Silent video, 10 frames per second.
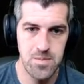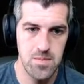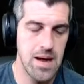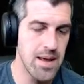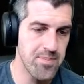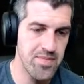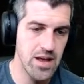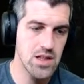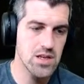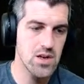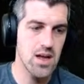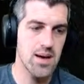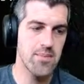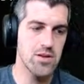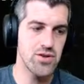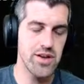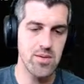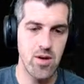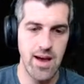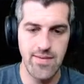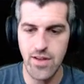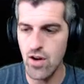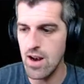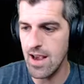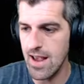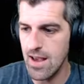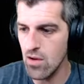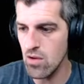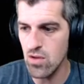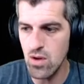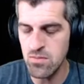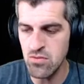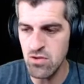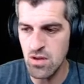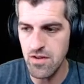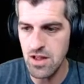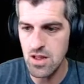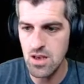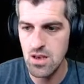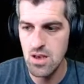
Vale, estas son las misiones como las anteriores que hay ido dos puntos diferentes.